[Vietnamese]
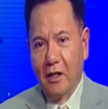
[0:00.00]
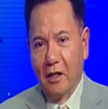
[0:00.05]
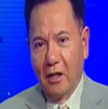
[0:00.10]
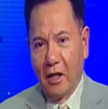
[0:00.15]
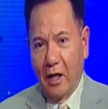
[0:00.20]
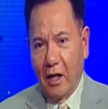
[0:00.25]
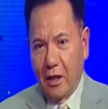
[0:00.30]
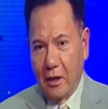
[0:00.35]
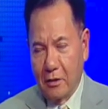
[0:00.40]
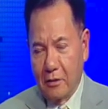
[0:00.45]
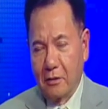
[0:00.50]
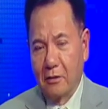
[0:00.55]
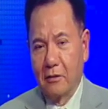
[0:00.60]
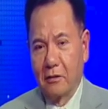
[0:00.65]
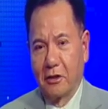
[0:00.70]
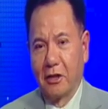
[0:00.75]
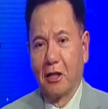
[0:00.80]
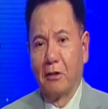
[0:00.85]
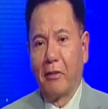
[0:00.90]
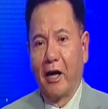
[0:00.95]
uh,
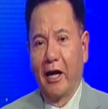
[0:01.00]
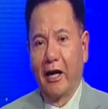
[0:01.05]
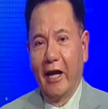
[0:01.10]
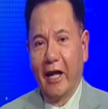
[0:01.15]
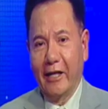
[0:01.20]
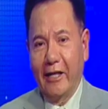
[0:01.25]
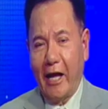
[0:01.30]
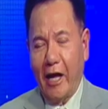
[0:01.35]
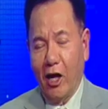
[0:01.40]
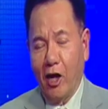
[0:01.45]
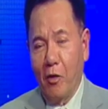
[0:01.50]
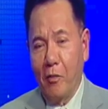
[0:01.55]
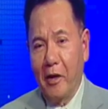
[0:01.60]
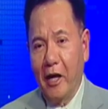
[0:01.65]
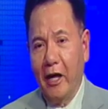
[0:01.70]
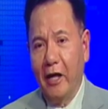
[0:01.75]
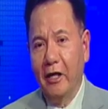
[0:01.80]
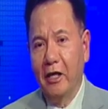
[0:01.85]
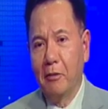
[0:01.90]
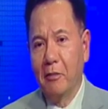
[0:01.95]
trình bày đề tài hôm
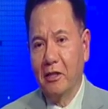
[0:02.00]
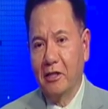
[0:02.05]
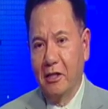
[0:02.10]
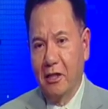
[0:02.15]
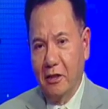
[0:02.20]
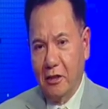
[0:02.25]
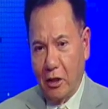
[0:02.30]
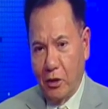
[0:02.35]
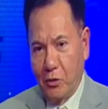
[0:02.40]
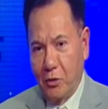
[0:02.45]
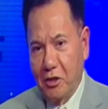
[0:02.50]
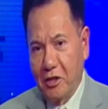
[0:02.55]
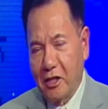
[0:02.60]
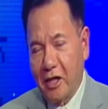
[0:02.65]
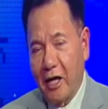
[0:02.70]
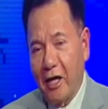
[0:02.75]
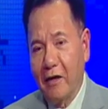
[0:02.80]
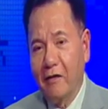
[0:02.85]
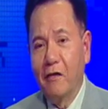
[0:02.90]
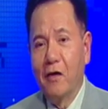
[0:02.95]
nay như bác sĩ Trần Thủy
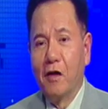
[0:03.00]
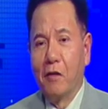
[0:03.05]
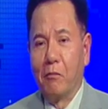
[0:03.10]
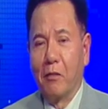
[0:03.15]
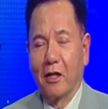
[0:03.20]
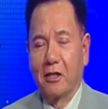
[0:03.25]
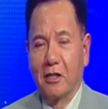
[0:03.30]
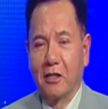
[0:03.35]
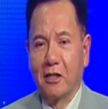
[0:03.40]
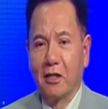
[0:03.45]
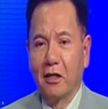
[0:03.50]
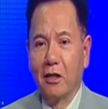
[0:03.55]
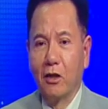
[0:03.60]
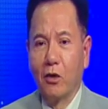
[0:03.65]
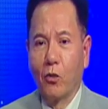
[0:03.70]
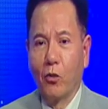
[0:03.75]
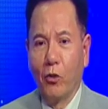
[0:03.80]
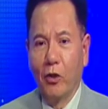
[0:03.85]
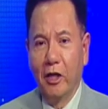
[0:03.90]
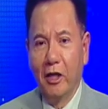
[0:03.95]
Trang, bác sĩ
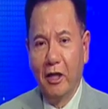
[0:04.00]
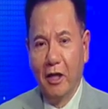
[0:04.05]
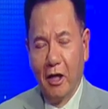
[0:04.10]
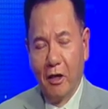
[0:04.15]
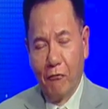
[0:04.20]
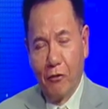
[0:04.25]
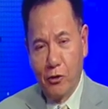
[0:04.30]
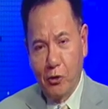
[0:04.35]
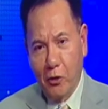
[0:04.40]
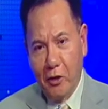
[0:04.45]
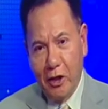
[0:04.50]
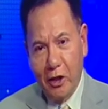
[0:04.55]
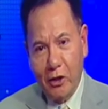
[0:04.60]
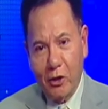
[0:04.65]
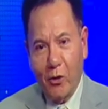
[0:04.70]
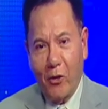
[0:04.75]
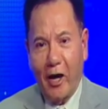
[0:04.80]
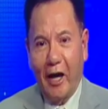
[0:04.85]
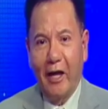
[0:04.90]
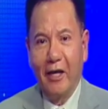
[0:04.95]
Hương Quy với số điện
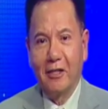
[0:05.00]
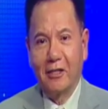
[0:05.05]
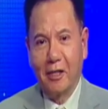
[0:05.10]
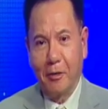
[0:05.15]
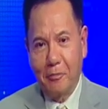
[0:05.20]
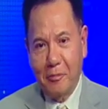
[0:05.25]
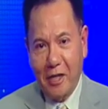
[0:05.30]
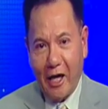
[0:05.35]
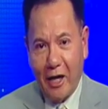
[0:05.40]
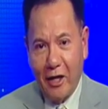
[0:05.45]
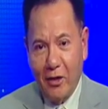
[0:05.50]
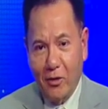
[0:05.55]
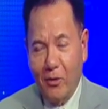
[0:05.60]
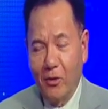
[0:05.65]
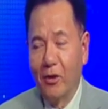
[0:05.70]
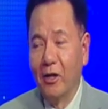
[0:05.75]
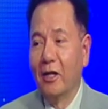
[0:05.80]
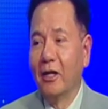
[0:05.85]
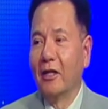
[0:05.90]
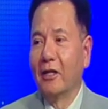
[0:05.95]
thoại subtitle
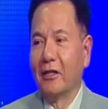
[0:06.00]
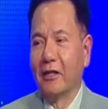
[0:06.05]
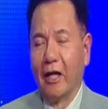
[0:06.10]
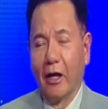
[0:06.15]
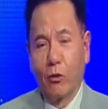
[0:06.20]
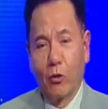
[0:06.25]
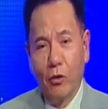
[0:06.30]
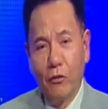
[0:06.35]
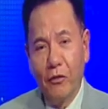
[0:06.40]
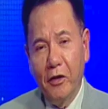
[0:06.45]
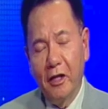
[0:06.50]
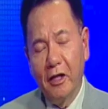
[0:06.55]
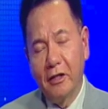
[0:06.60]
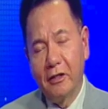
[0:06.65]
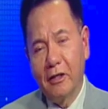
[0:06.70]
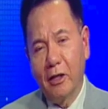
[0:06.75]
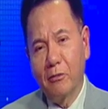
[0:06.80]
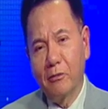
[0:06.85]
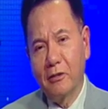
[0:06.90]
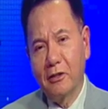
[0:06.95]
để quý vị
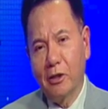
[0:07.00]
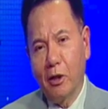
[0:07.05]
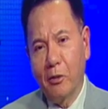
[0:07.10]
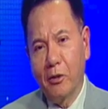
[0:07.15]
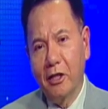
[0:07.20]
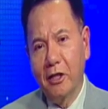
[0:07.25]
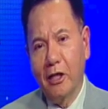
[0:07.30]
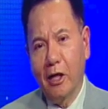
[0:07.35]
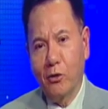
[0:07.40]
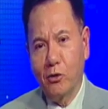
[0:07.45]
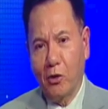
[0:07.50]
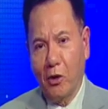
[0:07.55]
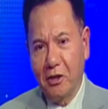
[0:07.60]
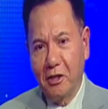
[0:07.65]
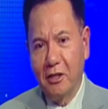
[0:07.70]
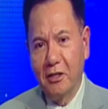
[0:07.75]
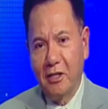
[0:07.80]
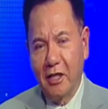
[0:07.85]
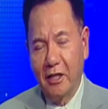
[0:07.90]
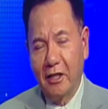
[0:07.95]
trong sau khi theo dõi
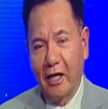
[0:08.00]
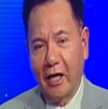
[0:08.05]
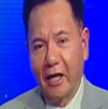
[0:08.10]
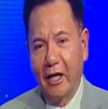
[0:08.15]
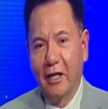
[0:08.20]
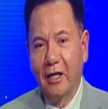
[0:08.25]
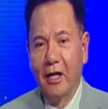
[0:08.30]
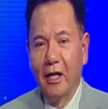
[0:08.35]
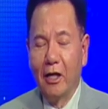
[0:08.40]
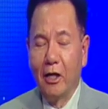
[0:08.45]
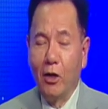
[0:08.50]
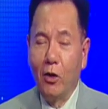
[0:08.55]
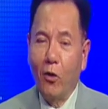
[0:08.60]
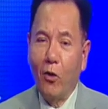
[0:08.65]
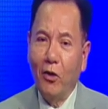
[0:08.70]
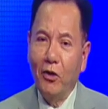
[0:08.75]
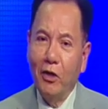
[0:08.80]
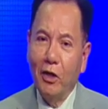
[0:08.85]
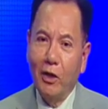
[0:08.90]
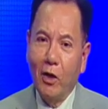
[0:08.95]
chương trình này nếu
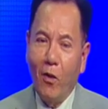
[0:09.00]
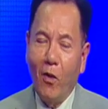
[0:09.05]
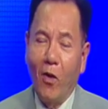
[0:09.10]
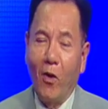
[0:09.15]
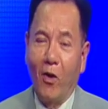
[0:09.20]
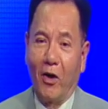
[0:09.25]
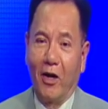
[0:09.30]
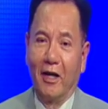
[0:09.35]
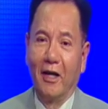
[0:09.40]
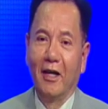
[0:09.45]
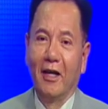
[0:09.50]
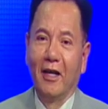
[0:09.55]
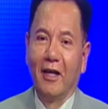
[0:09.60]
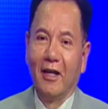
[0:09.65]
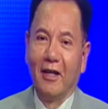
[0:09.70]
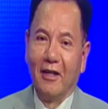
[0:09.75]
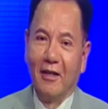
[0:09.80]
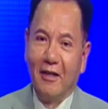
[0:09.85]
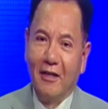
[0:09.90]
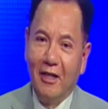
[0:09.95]
có những câu hỏi
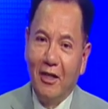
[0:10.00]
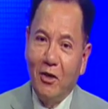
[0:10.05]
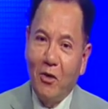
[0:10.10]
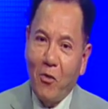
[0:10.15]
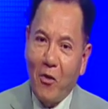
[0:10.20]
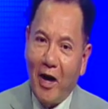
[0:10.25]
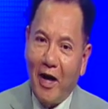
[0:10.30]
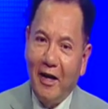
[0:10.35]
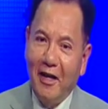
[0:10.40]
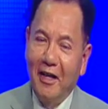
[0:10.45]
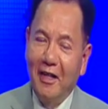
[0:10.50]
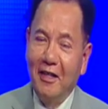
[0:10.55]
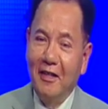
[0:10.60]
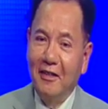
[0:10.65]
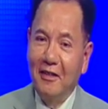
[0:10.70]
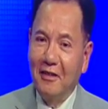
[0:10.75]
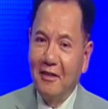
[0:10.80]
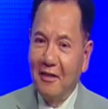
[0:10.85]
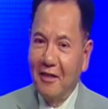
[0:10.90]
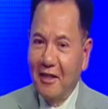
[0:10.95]
liên quan đến
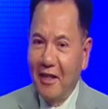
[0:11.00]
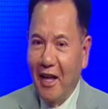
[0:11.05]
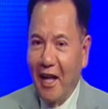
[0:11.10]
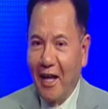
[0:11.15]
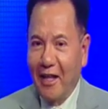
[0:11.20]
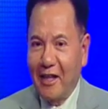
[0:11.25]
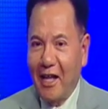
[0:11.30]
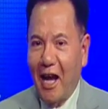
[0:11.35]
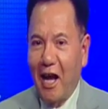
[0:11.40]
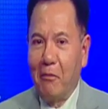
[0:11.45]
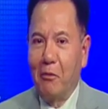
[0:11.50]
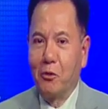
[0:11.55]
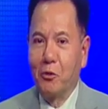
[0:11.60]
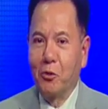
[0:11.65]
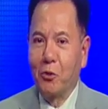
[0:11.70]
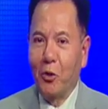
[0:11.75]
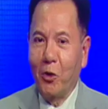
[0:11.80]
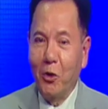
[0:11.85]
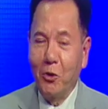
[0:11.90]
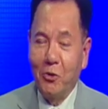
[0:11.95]
cái đề tài mà chúng
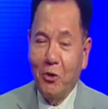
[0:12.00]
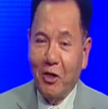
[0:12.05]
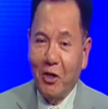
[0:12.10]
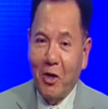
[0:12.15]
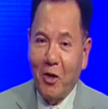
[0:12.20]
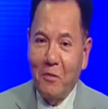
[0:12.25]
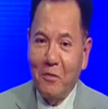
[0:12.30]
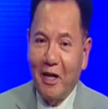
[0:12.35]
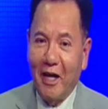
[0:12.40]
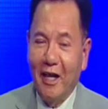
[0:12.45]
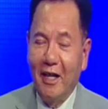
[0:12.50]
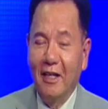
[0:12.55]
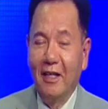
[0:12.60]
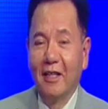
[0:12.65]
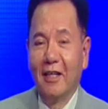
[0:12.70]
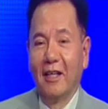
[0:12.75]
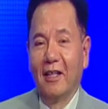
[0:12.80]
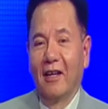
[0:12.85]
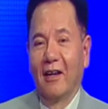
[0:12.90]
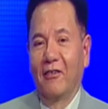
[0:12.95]
tôi nói chuyện ngày hôm nay
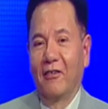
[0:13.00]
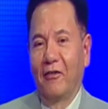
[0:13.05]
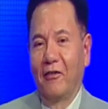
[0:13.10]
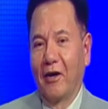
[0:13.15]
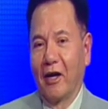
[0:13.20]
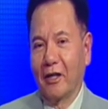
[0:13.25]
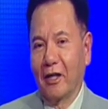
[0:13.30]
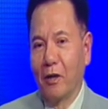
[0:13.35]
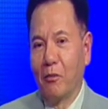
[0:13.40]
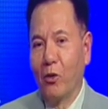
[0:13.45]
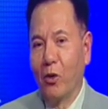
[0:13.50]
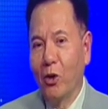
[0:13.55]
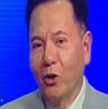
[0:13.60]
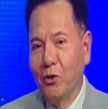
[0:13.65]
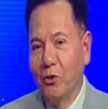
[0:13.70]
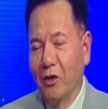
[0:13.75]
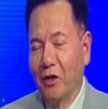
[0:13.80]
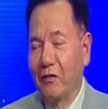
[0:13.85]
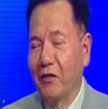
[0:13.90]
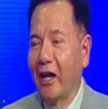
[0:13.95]
hoặc là muốn nói
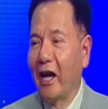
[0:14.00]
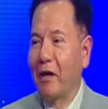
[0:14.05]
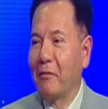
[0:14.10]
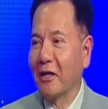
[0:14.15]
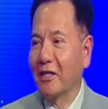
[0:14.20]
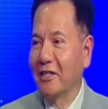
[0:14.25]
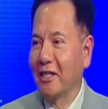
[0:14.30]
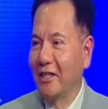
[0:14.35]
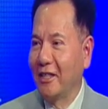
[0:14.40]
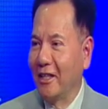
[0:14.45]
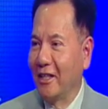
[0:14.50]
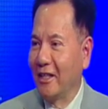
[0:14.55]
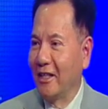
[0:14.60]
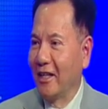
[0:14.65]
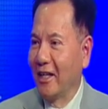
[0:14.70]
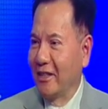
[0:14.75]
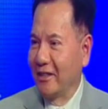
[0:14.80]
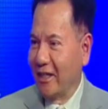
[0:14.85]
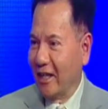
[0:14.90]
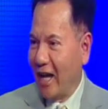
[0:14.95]
chuyện hai bác sĩ thì
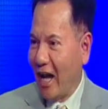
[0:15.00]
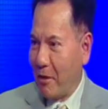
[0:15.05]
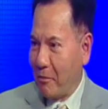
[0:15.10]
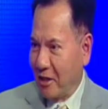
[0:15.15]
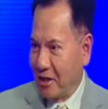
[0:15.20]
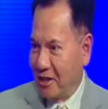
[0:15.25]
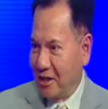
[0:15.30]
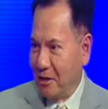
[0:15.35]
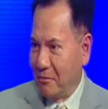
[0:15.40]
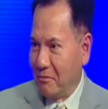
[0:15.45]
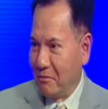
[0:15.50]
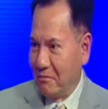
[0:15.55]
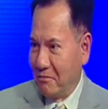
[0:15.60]
chắc hai bác sĩ